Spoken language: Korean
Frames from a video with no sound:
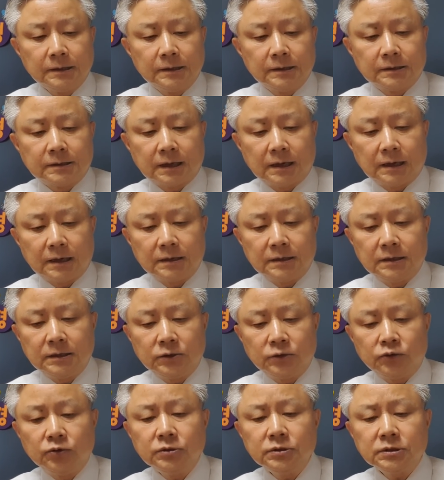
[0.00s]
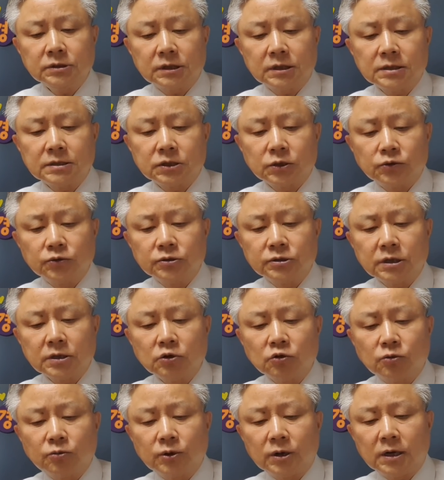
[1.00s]
자, 이 윤, 그래서
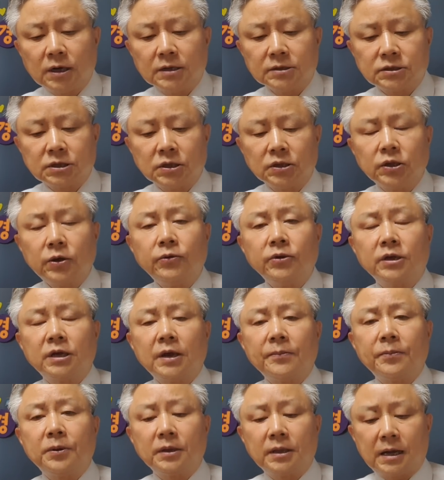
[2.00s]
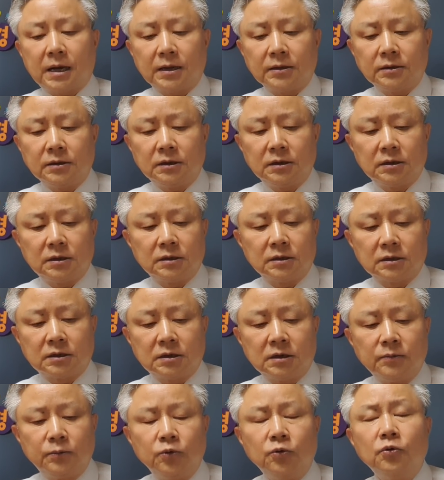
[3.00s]
윤석열 후보가 선대위 개편안을
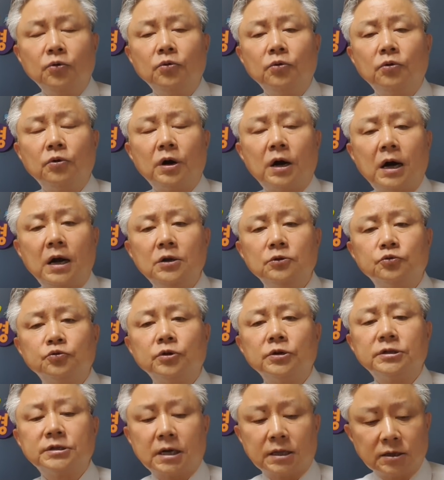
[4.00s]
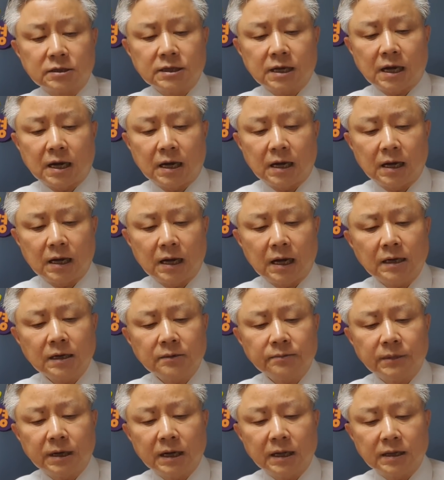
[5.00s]
거부할 수도 있지 않느냐
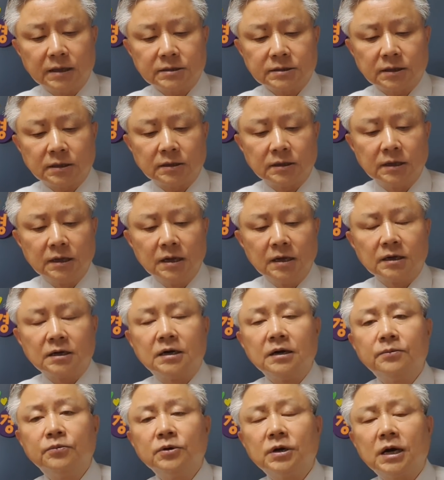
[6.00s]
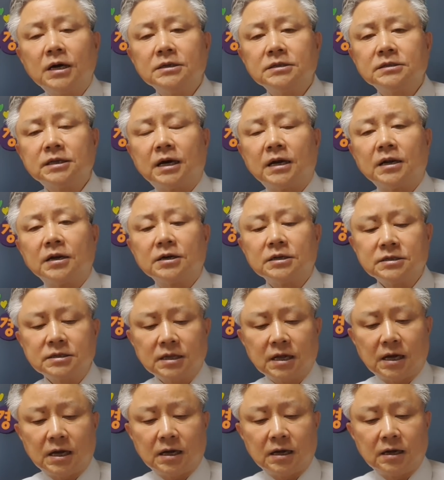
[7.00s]
하는 말에 대해서는 거부하진 않을
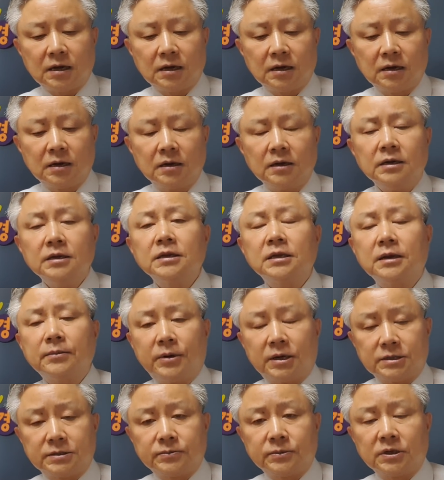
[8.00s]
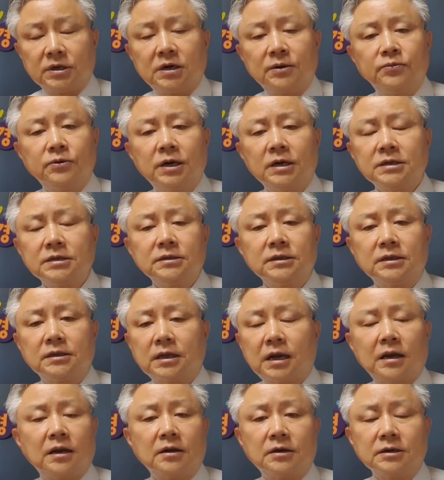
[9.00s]
것이다. 이렇게 말했습니다. 거부하진
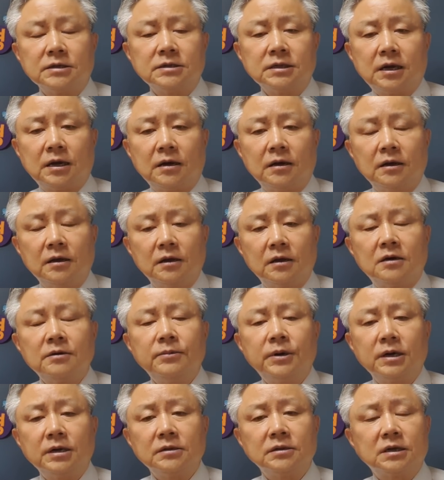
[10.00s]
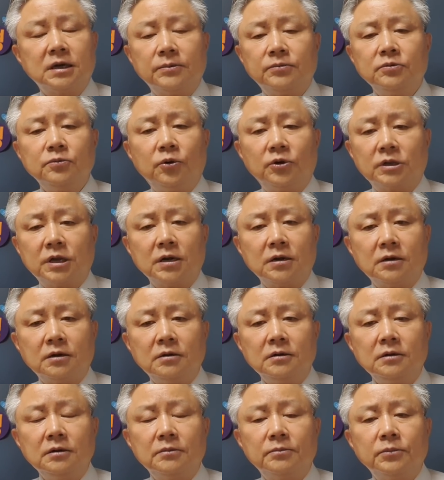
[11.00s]
않을 것이다. 그 말은 거부 못할
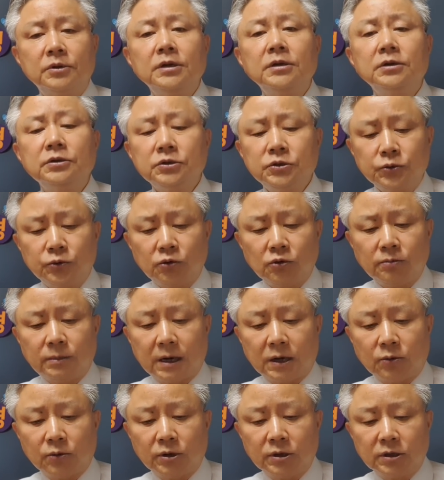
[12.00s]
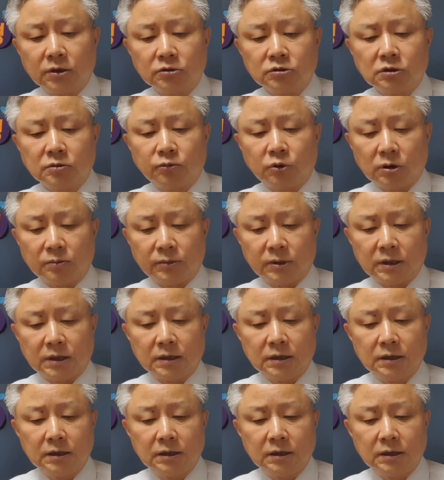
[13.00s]
걸 이런 식으로 말하고 있는 것으로 보입니다.